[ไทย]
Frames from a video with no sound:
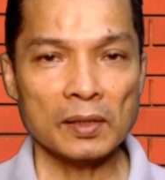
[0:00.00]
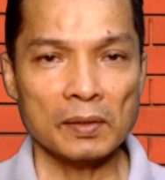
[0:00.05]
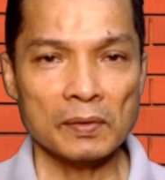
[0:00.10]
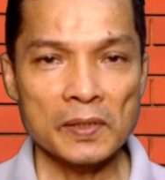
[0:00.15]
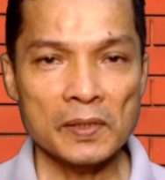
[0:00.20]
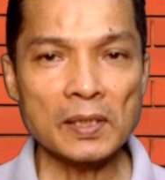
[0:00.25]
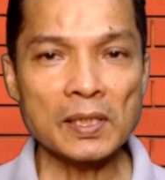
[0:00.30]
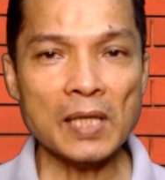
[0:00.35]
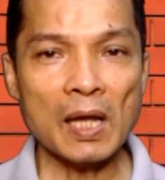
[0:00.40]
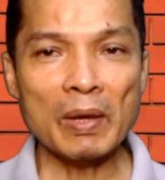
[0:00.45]

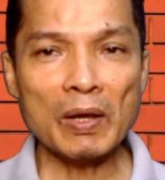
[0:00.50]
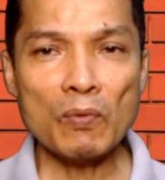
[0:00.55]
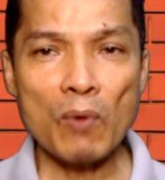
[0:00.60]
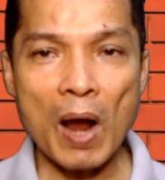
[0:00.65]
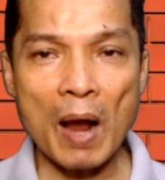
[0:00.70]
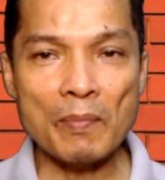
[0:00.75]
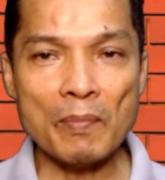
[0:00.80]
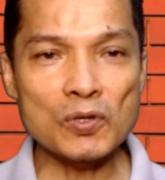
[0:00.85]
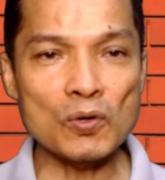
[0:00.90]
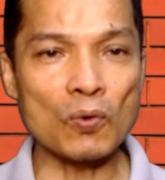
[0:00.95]
ซึ่งทำให้ควา
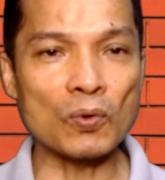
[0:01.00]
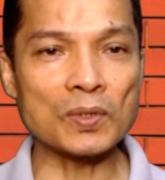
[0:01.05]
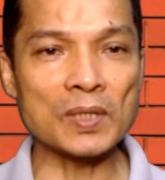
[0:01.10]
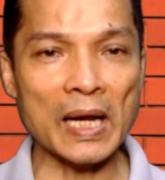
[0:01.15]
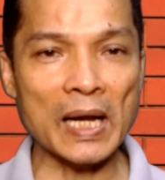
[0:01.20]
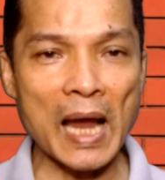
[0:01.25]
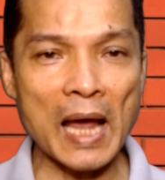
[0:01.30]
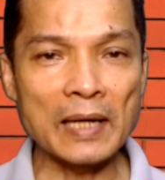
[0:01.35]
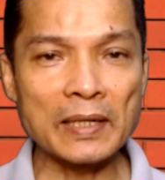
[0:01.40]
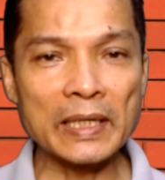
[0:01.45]
มสุขจาก
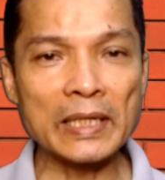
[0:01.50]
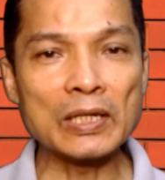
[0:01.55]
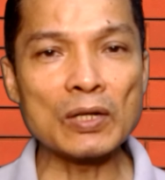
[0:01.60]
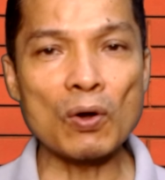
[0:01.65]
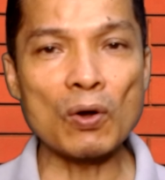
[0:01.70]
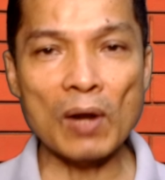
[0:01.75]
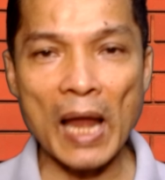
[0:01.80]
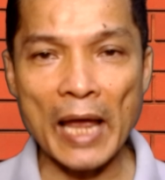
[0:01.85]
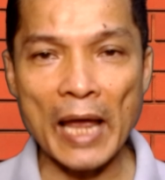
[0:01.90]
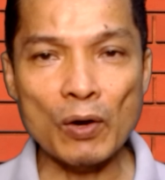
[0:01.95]
การกินของ
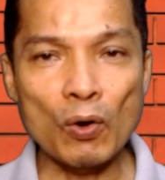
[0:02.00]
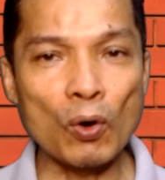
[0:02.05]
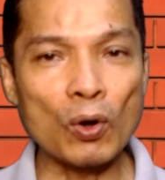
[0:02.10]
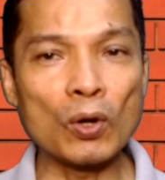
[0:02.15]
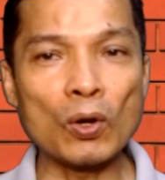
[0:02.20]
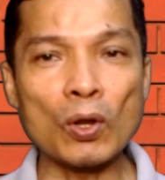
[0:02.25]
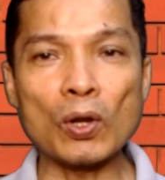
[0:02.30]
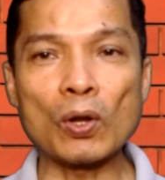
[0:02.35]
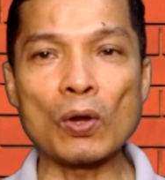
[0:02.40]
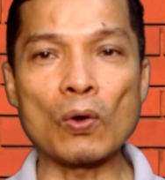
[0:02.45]
หลายคนล
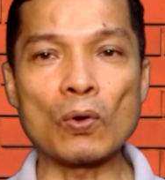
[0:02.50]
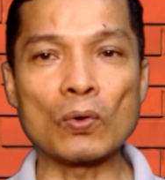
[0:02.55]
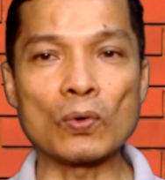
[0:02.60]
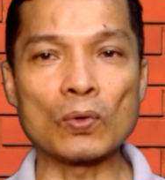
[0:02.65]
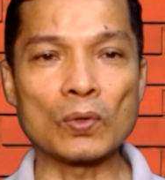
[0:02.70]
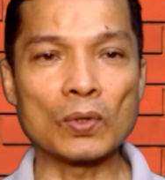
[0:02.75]
ดลง